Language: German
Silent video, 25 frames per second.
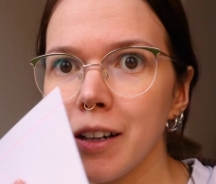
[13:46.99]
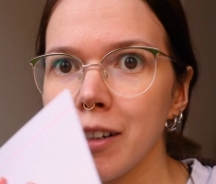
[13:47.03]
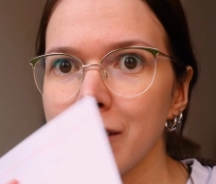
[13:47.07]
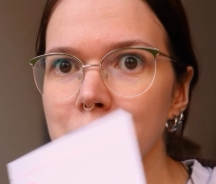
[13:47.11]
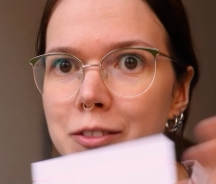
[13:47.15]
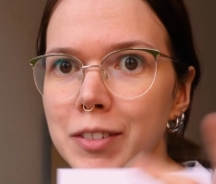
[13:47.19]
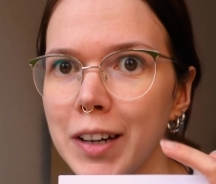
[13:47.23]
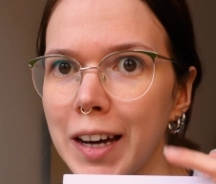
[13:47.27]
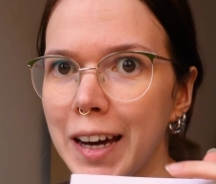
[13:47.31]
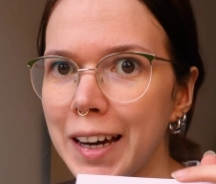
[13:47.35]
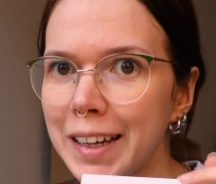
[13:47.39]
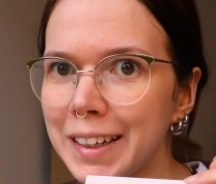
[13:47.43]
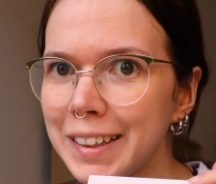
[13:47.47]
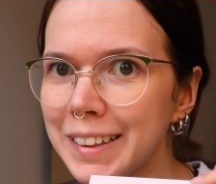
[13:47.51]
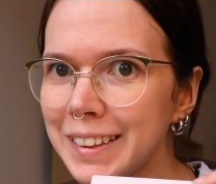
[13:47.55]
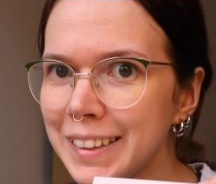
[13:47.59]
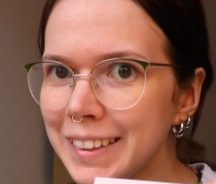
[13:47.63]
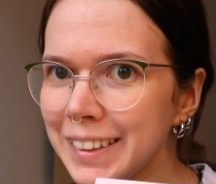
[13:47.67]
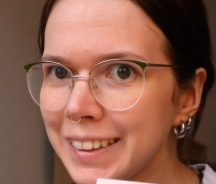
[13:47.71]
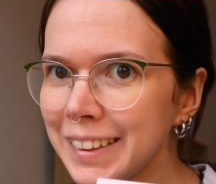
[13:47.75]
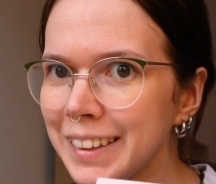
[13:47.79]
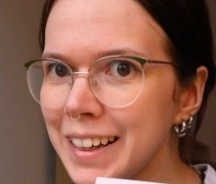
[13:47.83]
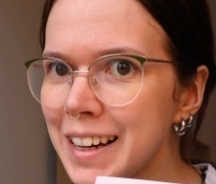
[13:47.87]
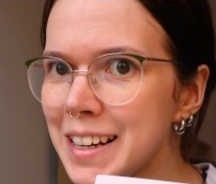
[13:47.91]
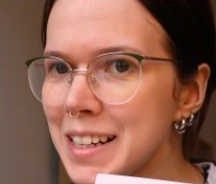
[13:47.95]
werde
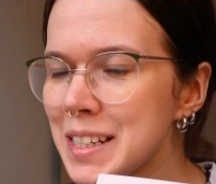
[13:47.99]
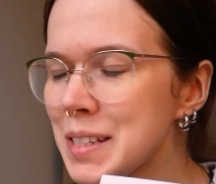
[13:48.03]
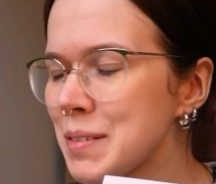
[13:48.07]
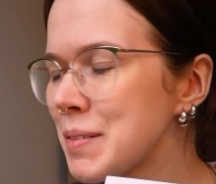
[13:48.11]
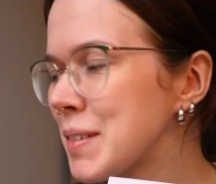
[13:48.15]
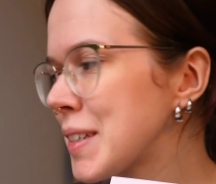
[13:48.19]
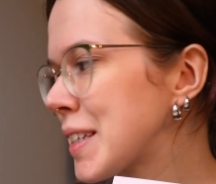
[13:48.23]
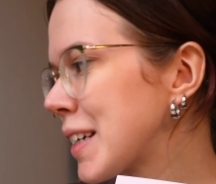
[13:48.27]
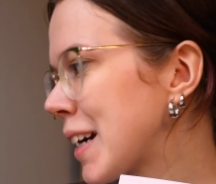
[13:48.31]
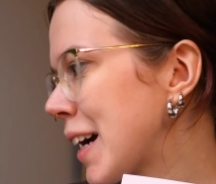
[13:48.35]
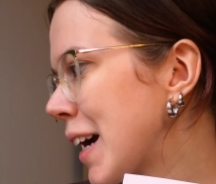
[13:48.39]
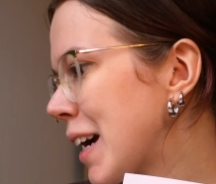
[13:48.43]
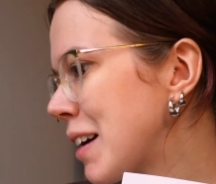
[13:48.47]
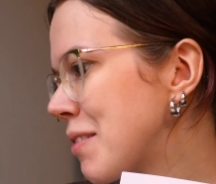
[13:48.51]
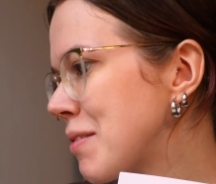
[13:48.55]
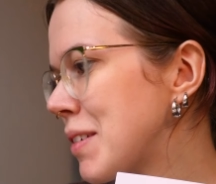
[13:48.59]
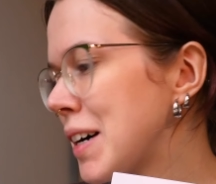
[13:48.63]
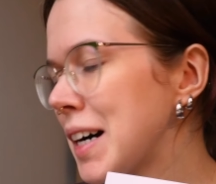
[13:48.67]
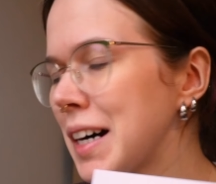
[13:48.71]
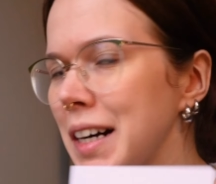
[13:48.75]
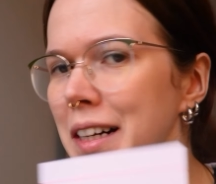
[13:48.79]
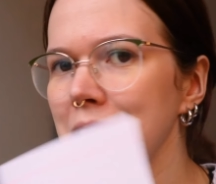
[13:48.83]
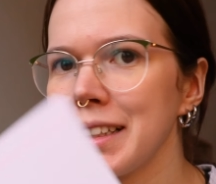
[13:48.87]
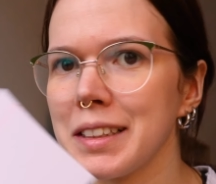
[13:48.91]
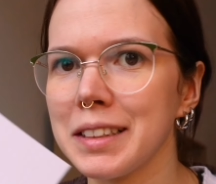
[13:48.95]
ich jetzt mich
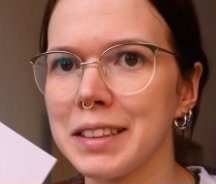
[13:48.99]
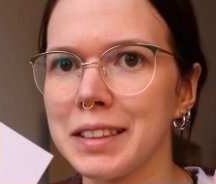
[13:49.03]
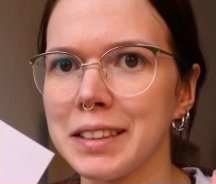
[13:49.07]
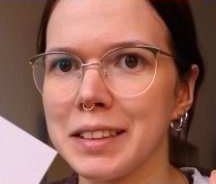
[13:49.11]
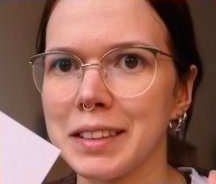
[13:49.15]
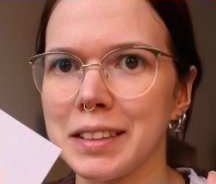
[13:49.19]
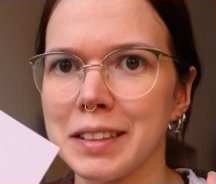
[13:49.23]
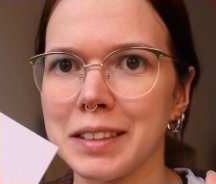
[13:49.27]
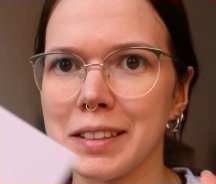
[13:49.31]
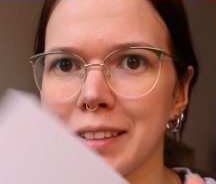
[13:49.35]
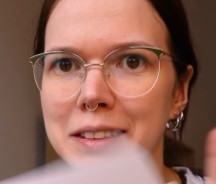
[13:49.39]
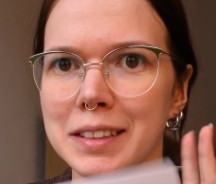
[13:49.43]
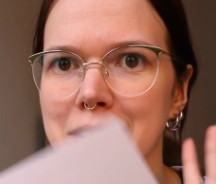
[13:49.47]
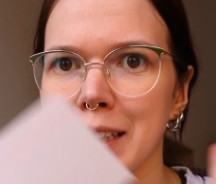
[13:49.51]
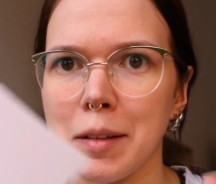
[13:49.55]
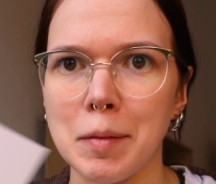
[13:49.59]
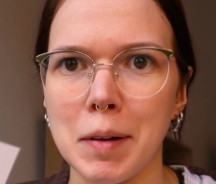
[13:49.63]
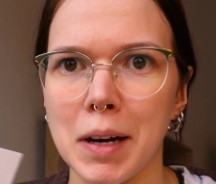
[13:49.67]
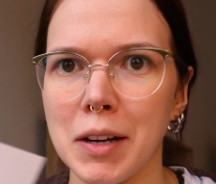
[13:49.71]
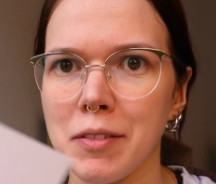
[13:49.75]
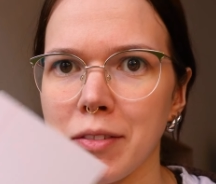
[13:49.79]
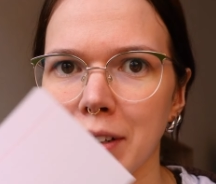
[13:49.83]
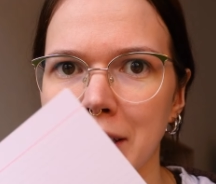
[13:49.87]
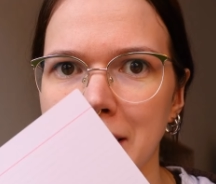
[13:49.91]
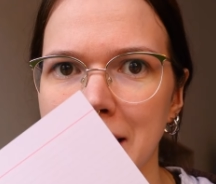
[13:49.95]
einmal äh, das
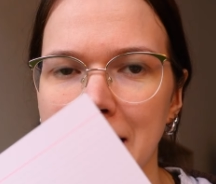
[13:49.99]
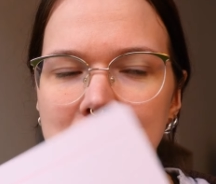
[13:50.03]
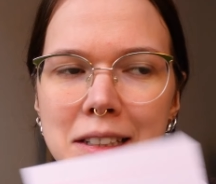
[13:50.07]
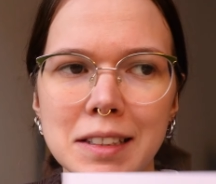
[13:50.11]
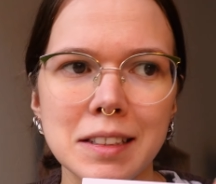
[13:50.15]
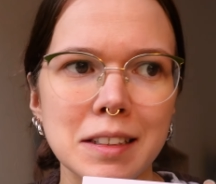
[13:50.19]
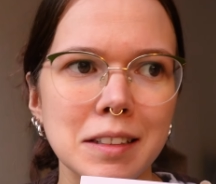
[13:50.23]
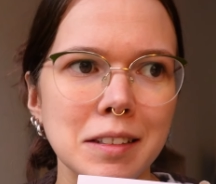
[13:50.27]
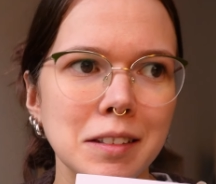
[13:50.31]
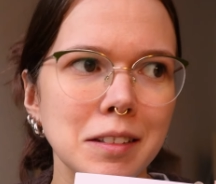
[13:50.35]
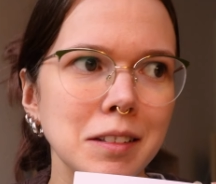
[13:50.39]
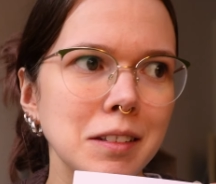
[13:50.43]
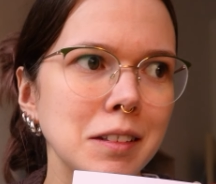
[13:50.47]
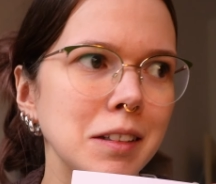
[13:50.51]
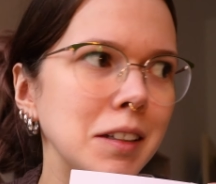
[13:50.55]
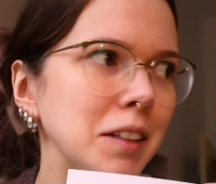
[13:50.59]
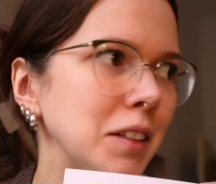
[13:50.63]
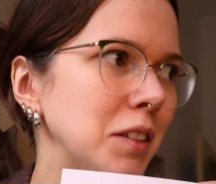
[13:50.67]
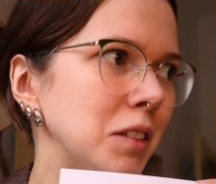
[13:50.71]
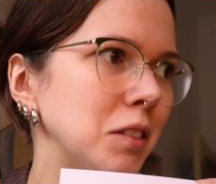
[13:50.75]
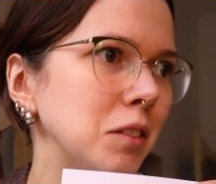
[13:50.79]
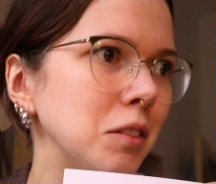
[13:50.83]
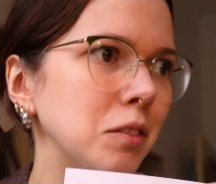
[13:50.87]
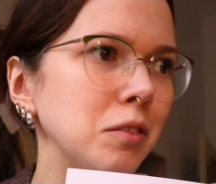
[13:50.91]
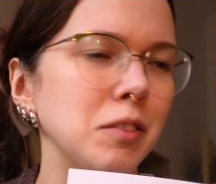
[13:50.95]
einmal einfach testen.
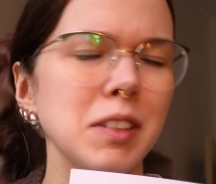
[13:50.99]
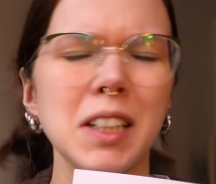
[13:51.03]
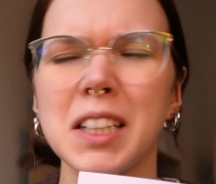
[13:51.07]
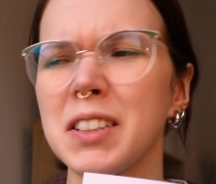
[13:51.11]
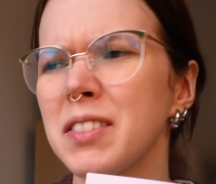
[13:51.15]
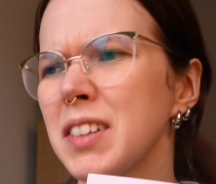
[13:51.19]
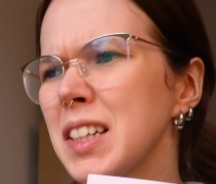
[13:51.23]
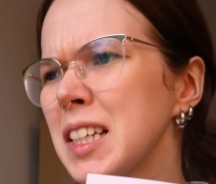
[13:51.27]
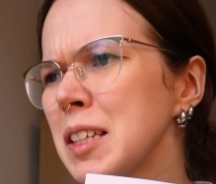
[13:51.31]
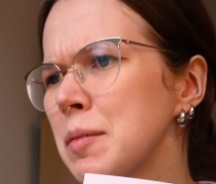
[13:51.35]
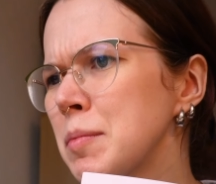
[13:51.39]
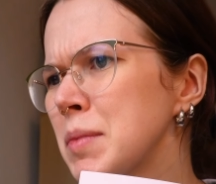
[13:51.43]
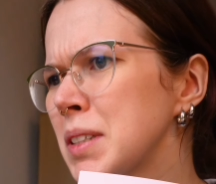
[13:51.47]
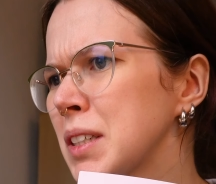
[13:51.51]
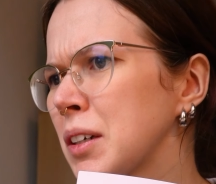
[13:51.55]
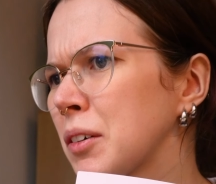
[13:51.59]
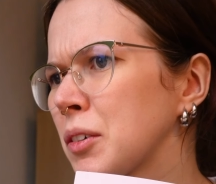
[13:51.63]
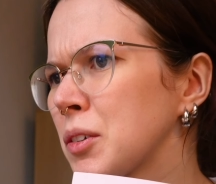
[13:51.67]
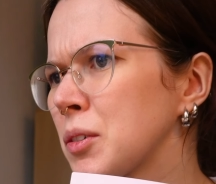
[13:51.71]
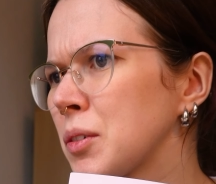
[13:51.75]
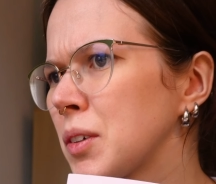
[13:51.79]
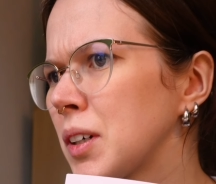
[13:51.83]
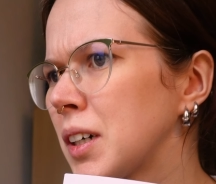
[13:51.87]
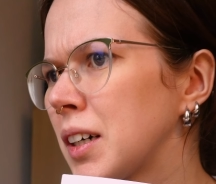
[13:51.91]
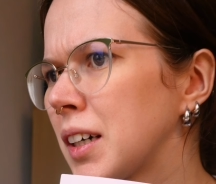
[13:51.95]
Also vielleicht werde ich mich auch
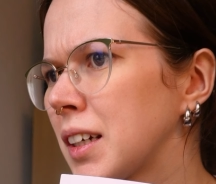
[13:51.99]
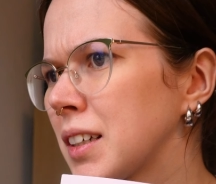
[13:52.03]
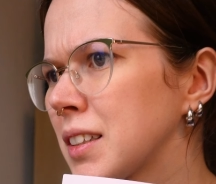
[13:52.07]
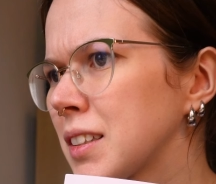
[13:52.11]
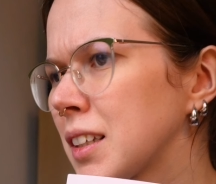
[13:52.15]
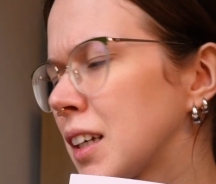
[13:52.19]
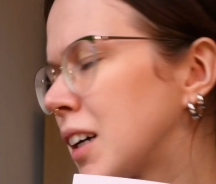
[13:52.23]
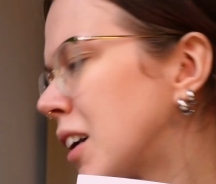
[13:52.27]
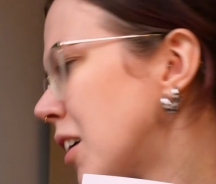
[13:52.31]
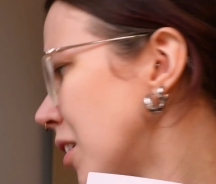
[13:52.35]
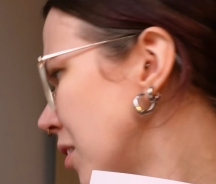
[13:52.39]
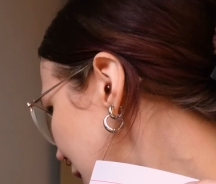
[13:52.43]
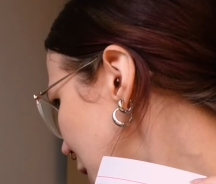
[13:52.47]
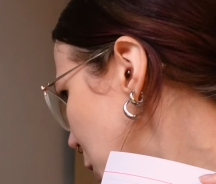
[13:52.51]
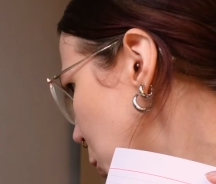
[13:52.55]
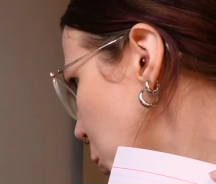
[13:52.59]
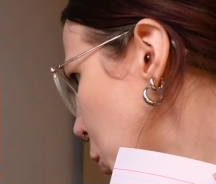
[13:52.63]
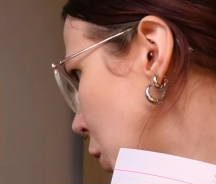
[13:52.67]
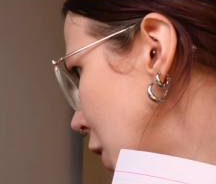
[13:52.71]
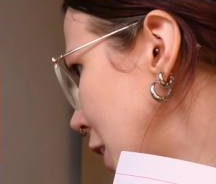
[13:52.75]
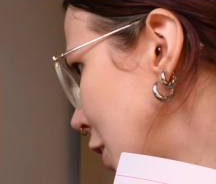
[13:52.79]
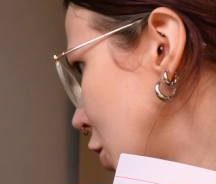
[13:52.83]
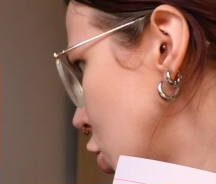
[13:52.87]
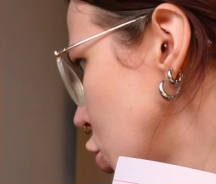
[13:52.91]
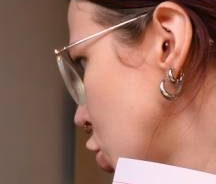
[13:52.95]
sogar extra so
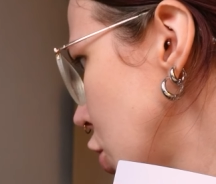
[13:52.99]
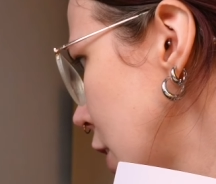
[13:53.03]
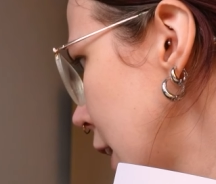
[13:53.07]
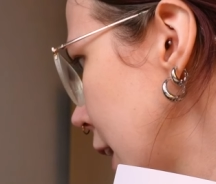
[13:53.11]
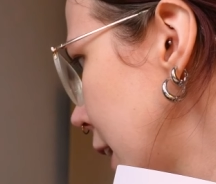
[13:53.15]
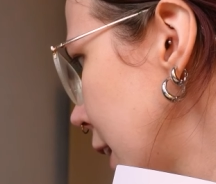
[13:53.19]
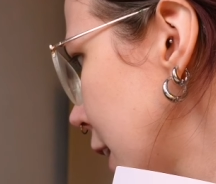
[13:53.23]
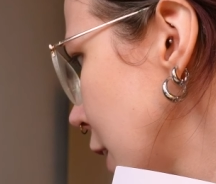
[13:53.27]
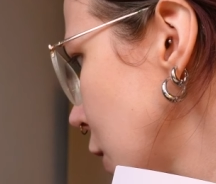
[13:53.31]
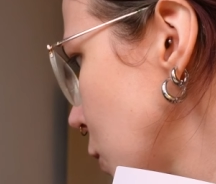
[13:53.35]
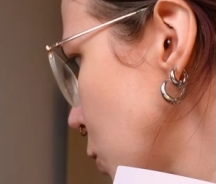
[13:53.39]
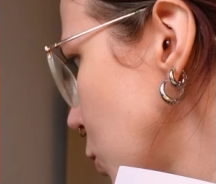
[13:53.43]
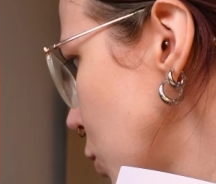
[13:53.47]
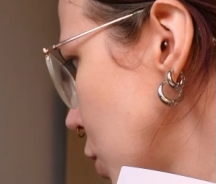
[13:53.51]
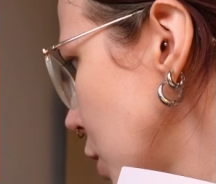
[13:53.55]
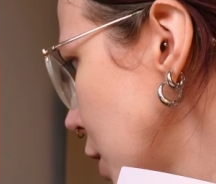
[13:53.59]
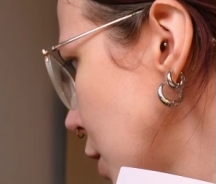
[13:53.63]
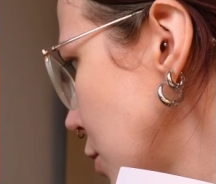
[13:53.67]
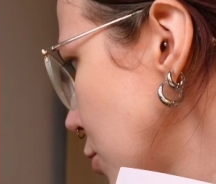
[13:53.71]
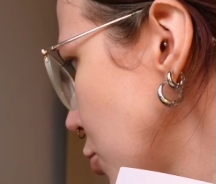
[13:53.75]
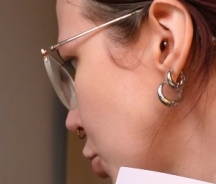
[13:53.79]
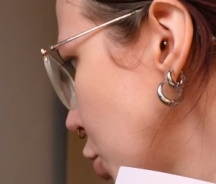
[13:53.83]
hinstellen, als würde ich den